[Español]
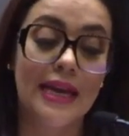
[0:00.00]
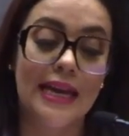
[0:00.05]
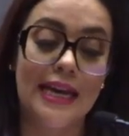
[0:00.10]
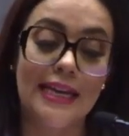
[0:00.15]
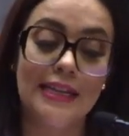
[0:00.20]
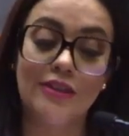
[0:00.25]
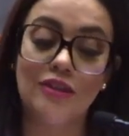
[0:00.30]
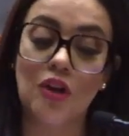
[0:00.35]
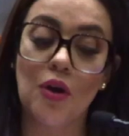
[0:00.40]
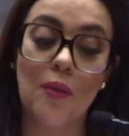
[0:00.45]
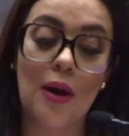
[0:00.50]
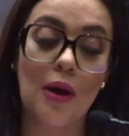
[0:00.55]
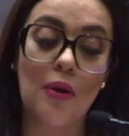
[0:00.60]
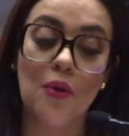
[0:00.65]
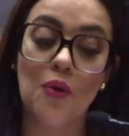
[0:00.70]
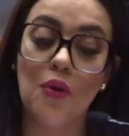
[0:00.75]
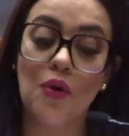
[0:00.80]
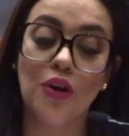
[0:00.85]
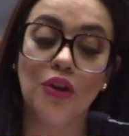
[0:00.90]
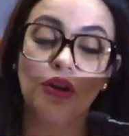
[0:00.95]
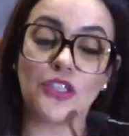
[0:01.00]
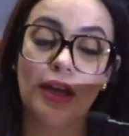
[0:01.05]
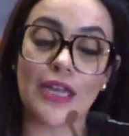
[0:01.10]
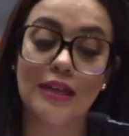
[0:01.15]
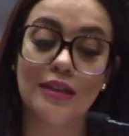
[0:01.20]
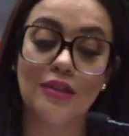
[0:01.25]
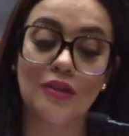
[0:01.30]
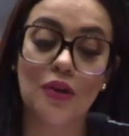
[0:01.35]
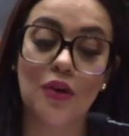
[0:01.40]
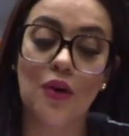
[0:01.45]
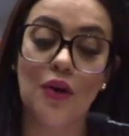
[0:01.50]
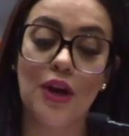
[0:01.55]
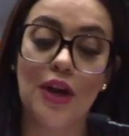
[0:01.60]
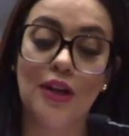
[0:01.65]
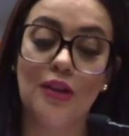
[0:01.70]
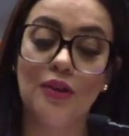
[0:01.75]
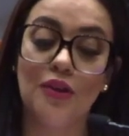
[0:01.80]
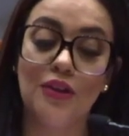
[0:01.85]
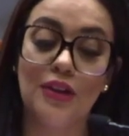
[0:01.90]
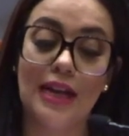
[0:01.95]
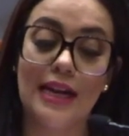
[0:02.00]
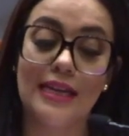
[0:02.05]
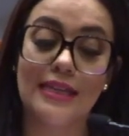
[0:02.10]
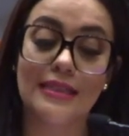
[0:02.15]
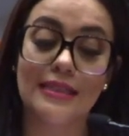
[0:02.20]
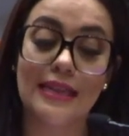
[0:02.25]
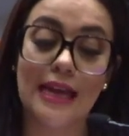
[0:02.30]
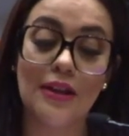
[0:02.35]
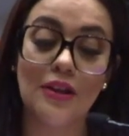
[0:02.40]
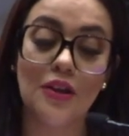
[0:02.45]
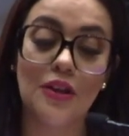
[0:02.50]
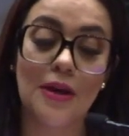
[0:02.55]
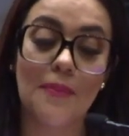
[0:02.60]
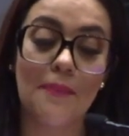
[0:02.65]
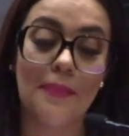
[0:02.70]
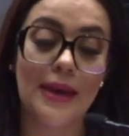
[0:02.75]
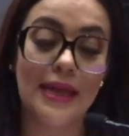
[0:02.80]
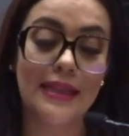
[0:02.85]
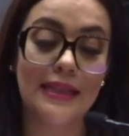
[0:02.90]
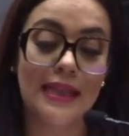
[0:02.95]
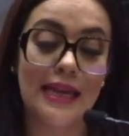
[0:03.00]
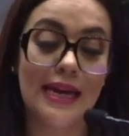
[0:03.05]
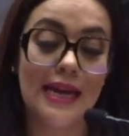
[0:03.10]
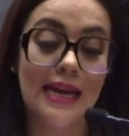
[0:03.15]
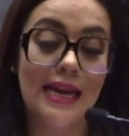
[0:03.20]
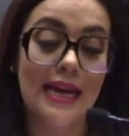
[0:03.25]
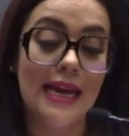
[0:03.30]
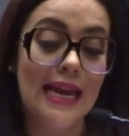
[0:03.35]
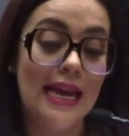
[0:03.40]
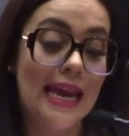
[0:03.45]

Esto bajo un contexto en donde el Estado depende